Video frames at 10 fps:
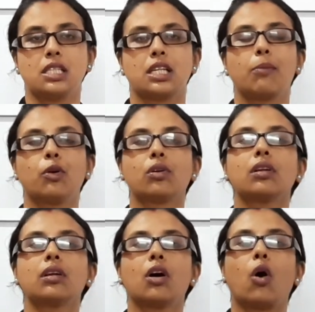যেমন
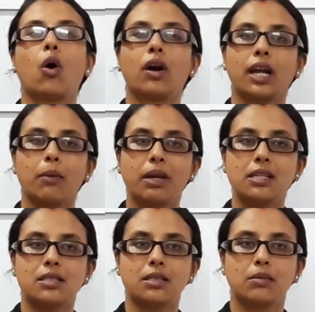
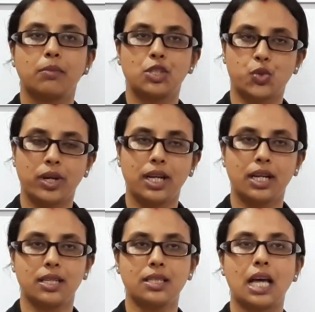অর্নামেন্টস বা
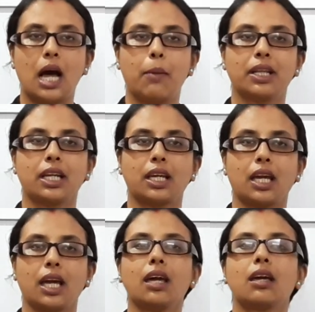জুয়েলারিজ আমাদেরকে